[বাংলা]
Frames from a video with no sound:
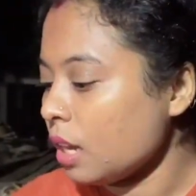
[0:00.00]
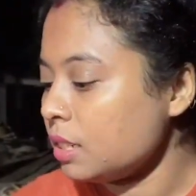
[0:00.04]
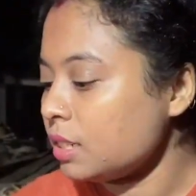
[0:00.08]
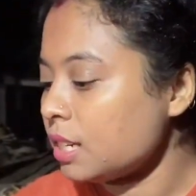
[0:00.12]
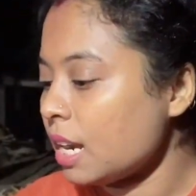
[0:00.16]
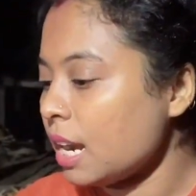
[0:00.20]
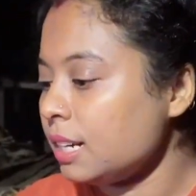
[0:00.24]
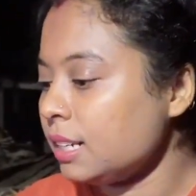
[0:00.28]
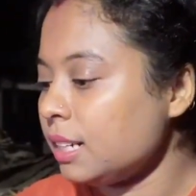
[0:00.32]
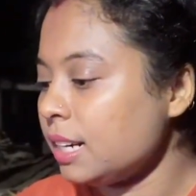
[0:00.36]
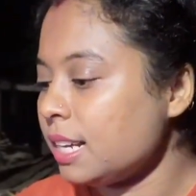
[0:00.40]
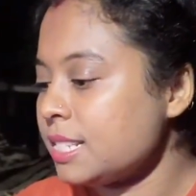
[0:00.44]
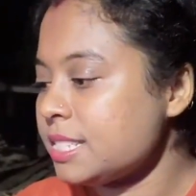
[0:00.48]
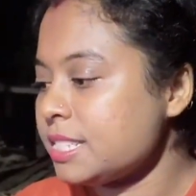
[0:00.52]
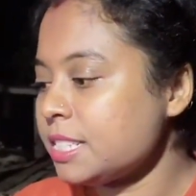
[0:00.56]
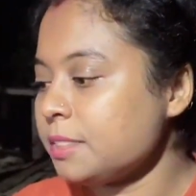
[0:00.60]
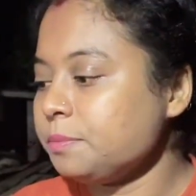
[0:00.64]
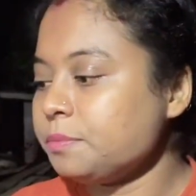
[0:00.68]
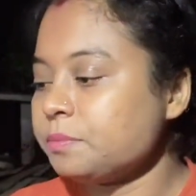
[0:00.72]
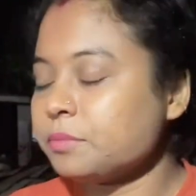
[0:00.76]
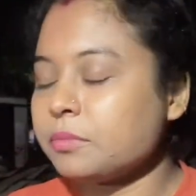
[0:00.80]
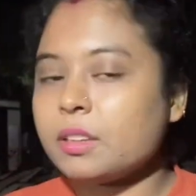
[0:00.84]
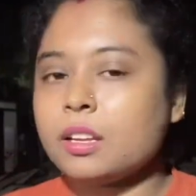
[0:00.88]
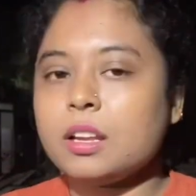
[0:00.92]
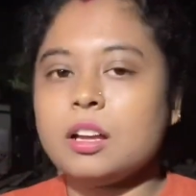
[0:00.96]
ঠান্ডা আছে
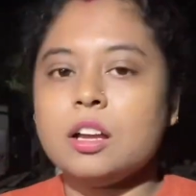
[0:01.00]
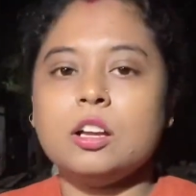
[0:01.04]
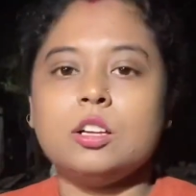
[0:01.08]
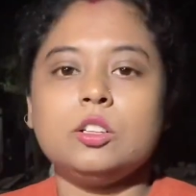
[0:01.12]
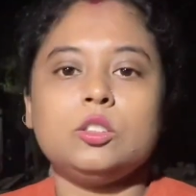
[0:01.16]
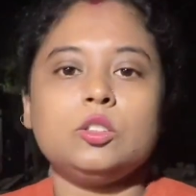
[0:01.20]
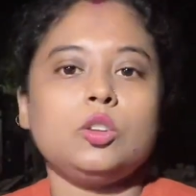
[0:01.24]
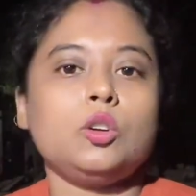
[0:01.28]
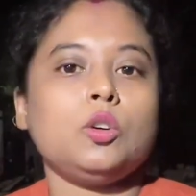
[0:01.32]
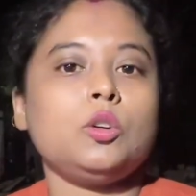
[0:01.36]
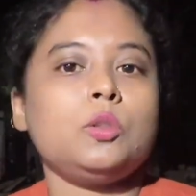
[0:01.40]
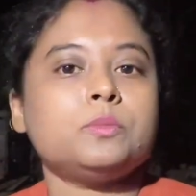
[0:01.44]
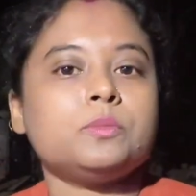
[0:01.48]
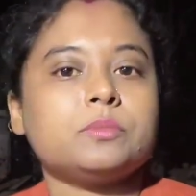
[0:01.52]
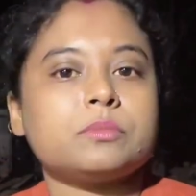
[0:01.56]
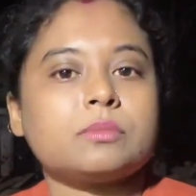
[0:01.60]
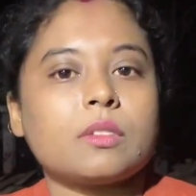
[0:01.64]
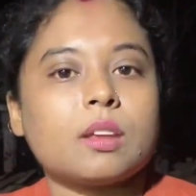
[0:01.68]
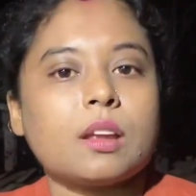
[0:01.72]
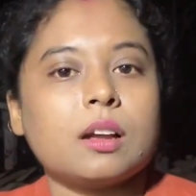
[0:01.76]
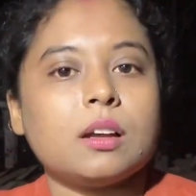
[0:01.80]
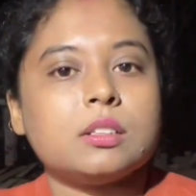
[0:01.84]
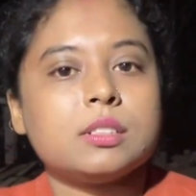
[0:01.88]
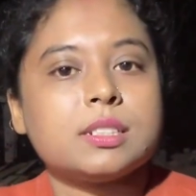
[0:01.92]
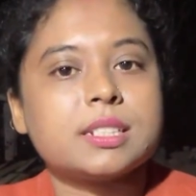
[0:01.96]
তো
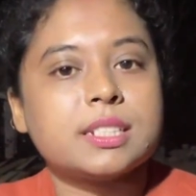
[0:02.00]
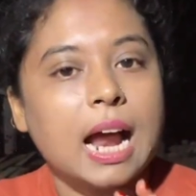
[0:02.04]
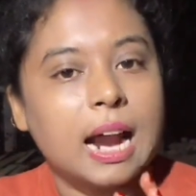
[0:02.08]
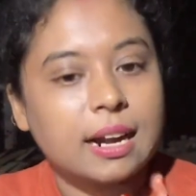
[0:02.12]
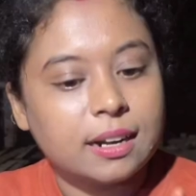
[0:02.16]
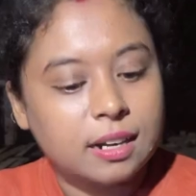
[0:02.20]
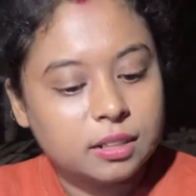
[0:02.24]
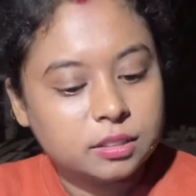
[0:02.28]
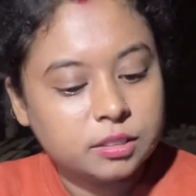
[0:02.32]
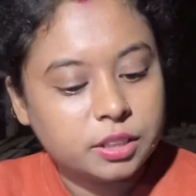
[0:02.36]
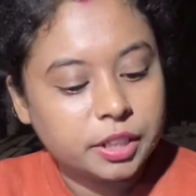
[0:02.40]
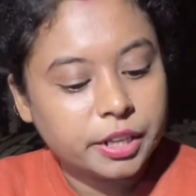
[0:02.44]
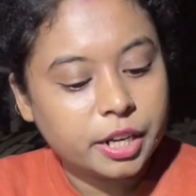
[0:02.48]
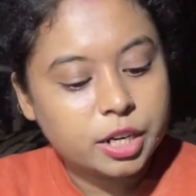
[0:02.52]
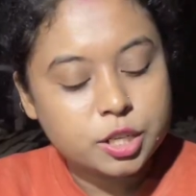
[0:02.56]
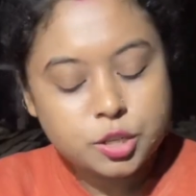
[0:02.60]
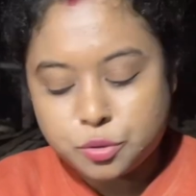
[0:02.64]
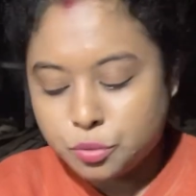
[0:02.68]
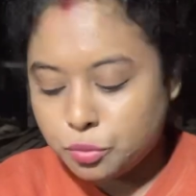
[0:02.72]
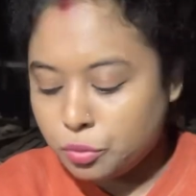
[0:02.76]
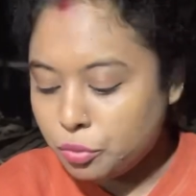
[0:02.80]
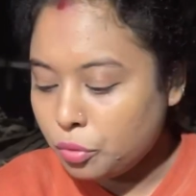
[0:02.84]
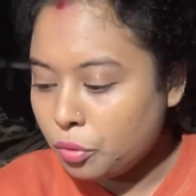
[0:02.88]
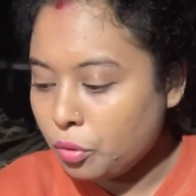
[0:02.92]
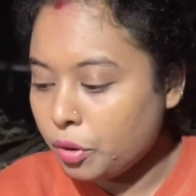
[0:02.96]
স্টার্টার থেকে
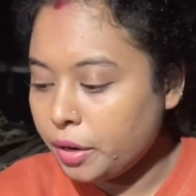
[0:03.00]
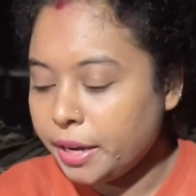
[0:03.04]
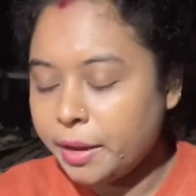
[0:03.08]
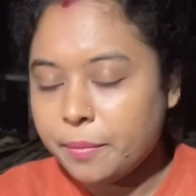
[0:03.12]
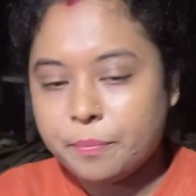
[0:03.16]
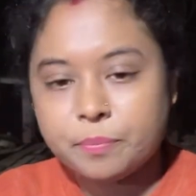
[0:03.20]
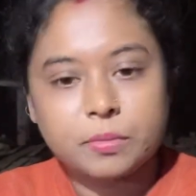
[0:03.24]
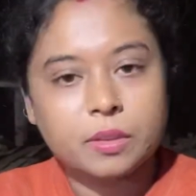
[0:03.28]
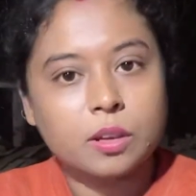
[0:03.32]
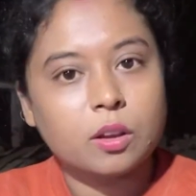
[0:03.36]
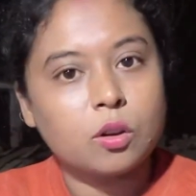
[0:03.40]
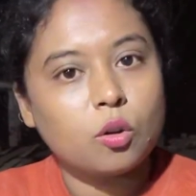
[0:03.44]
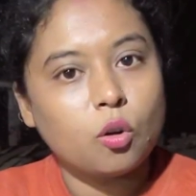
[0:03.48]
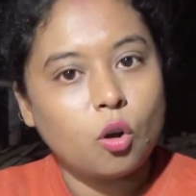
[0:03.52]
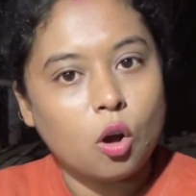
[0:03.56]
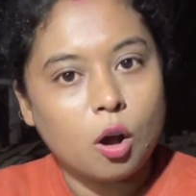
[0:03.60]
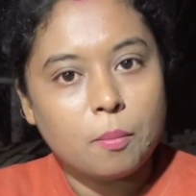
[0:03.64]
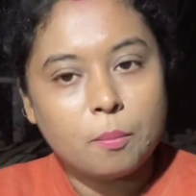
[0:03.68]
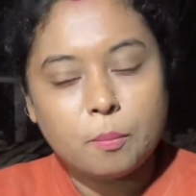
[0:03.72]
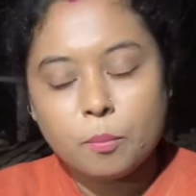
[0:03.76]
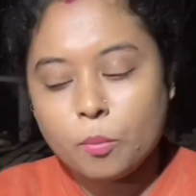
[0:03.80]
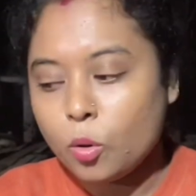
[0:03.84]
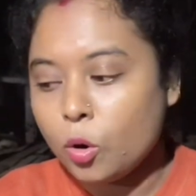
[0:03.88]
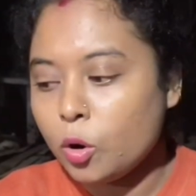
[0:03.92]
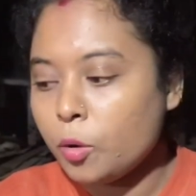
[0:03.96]
শুরু করে
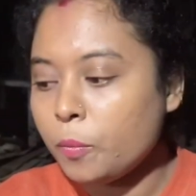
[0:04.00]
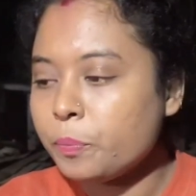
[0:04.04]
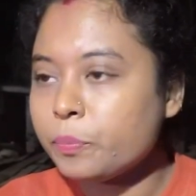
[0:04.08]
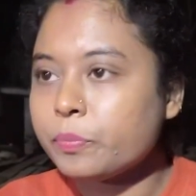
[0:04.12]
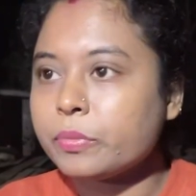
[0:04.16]
কম্বো